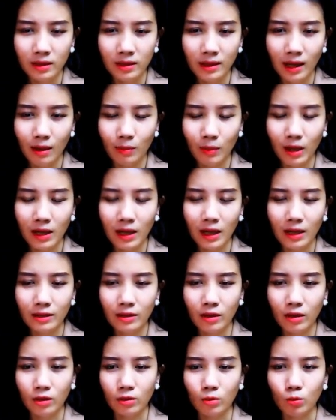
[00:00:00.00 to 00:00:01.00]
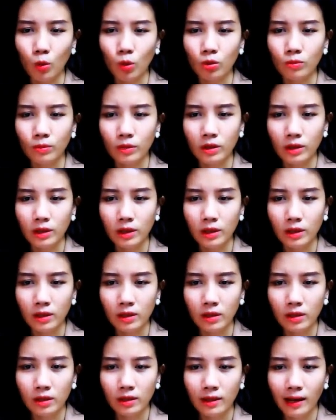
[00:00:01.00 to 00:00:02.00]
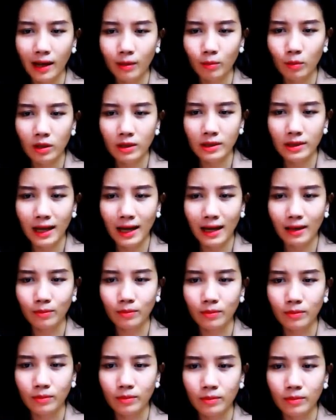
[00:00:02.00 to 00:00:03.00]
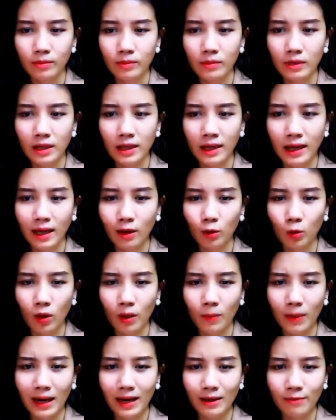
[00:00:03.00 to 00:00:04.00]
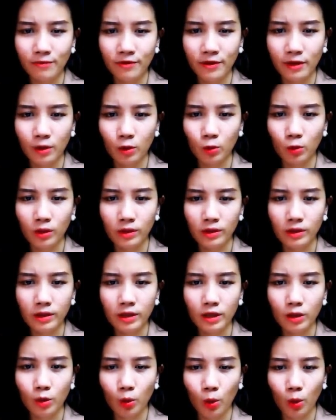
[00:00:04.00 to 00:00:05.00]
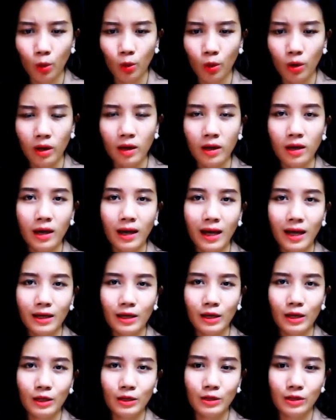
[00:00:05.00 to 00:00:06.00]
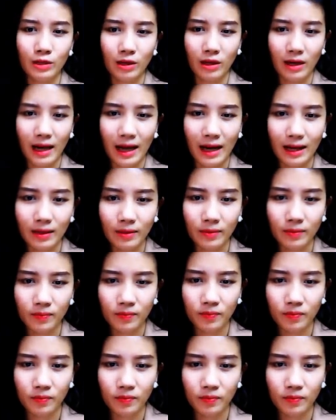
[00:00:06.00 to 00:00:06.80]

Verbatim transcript: Thang máy lên tầng 40, anh bước ra Đi ngang qua bàn làm việc của thư ký Ngô, anh liền dừng lại.